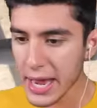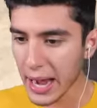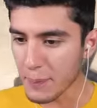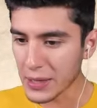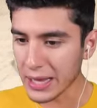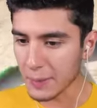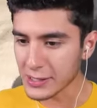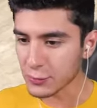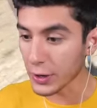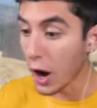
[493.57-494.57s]
llega a pitar
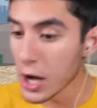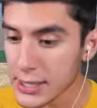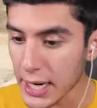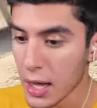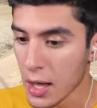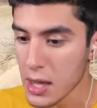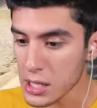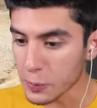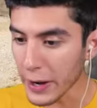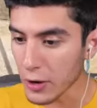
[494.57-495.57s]
más fuerte. ¡Oh, sí!
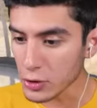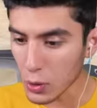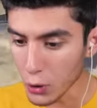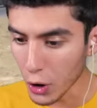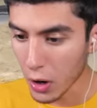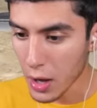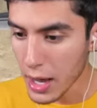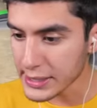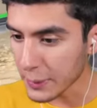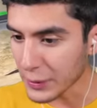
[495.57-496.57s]
Esperen un segundo.
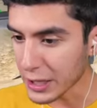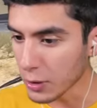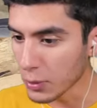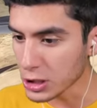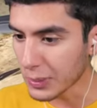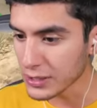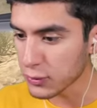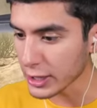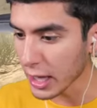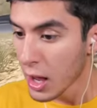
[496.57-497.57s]
Está pitando mucho más
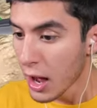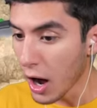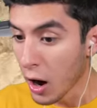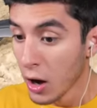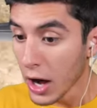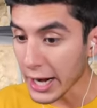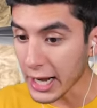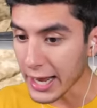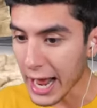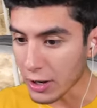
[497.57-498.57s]
fuerte. ¡Oh!
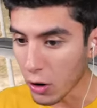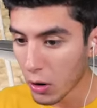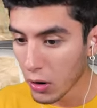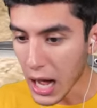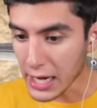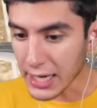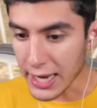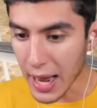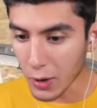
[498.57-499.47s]
Aquí hay algo. Aquí hay